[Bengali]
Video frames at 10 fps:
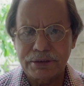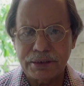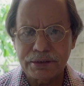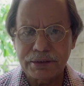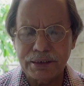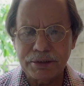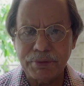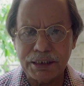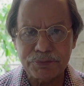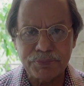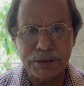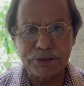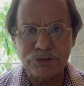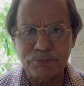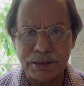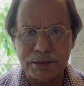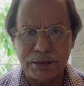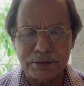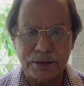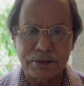যাদের গায়ে বাজ পড়ে কিন্তু মারা
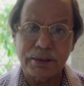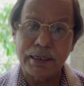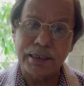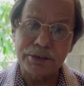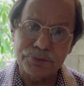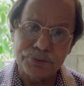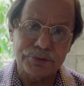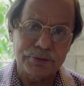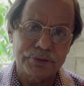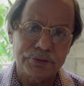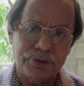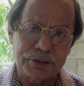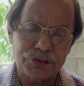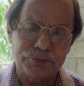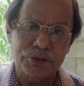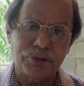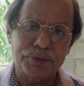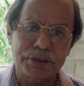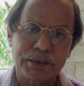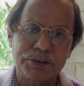যান তাদের হাড়গোড় অনেক সময়
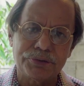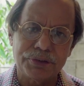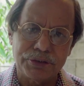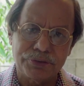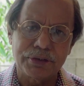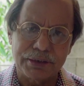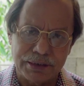কবর থেকে চুরি হয়ে